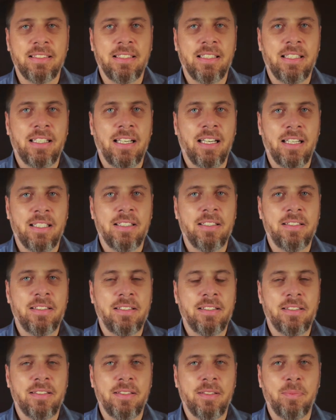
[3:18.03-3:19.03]
er hat
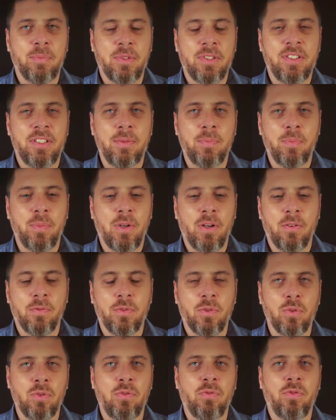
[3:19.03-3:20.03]
es im Prinzip
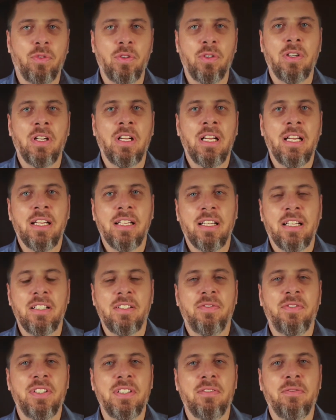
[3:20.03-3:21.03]
aufgrund von ganz
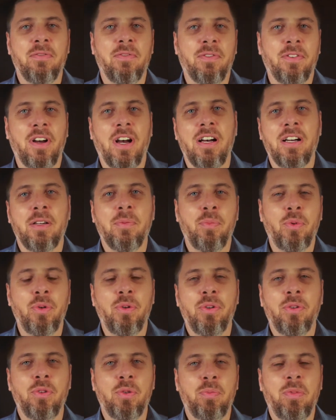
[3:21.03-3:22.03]
vielen
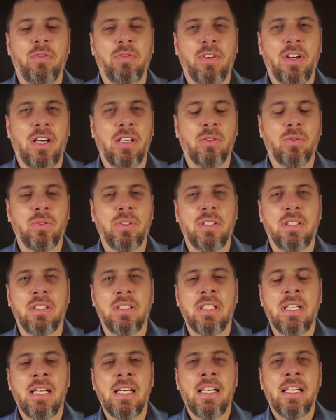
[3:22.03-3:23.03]
Fragebögen und Befragungen
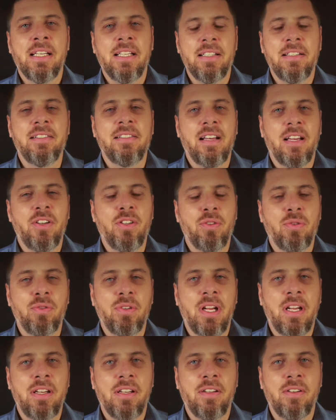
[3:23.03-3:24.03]
in seinen
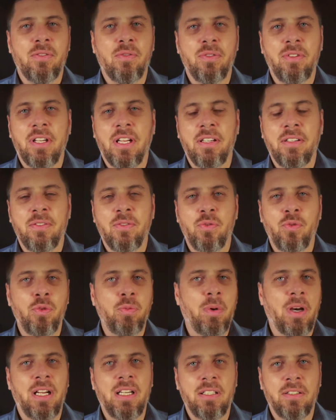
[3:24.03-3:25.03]
Studenten und dann
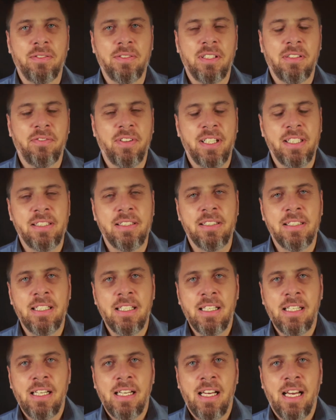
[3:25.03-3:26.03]
überall auf der Welt
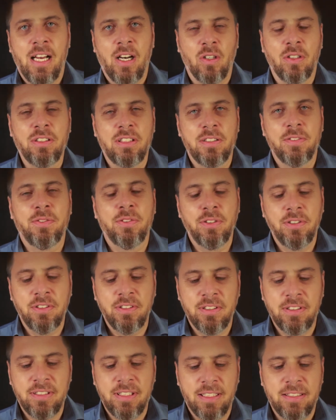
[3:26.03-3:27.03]

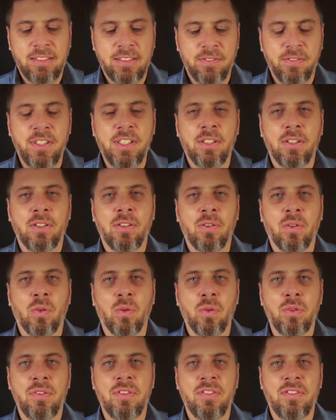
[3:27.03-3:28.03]
herausgefunden, dass wir
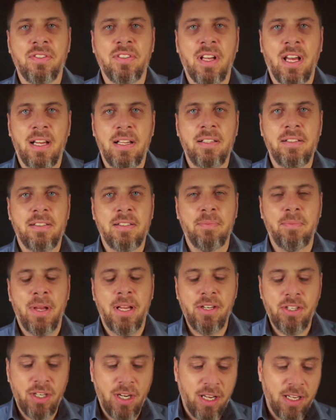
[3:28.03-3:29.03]
uns als
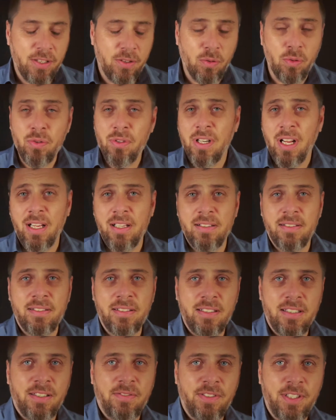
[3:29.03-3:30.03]
Menschheit und als
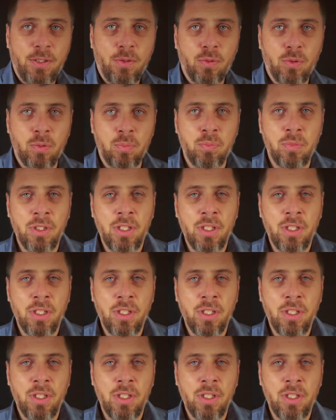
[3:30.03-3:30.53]
Individuum